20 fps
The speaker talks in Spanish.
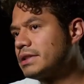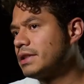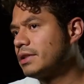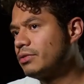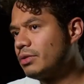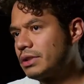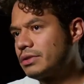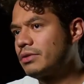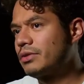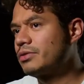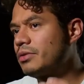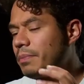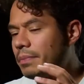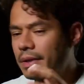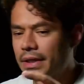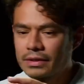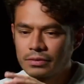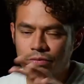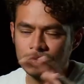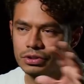las lecturas solo son
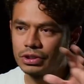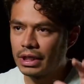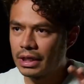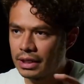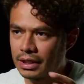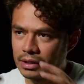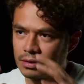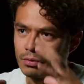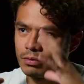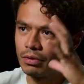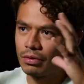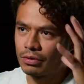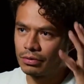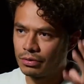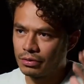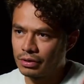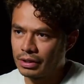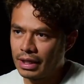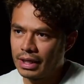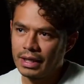para escuchar el coro
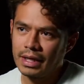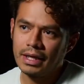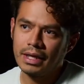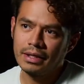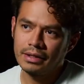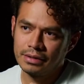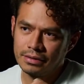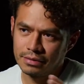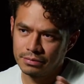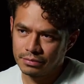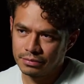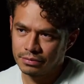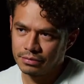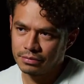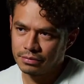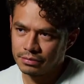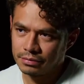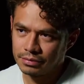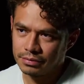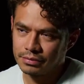total y
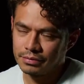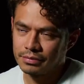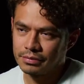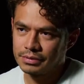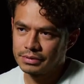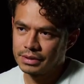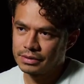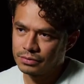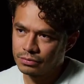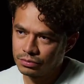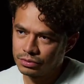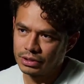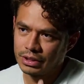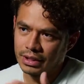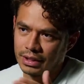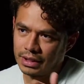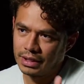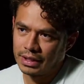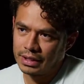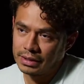como
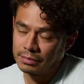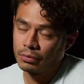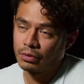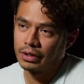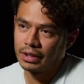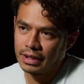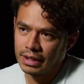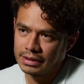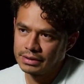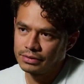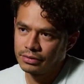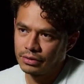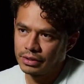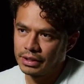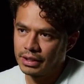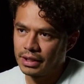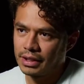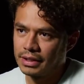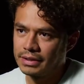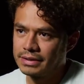escuchar el ritmo de la
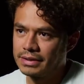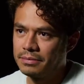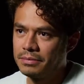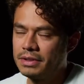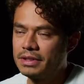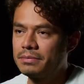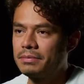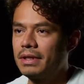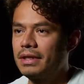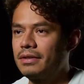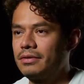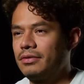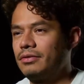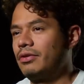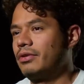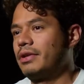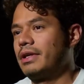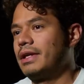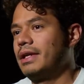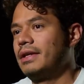historia en sí misma,
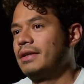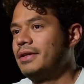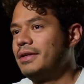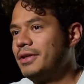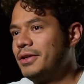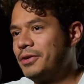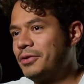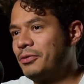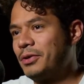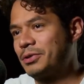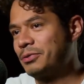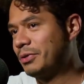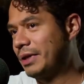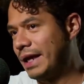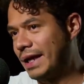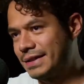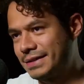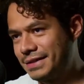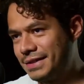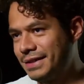no de, no es un
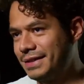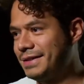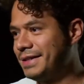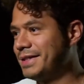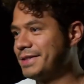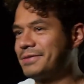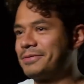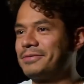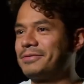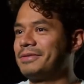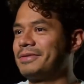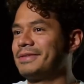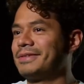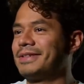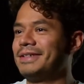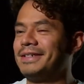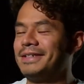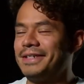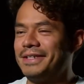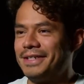casting, ni es,
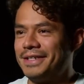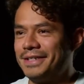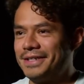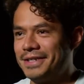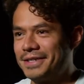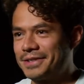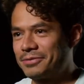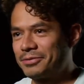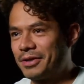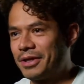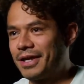Ni es una...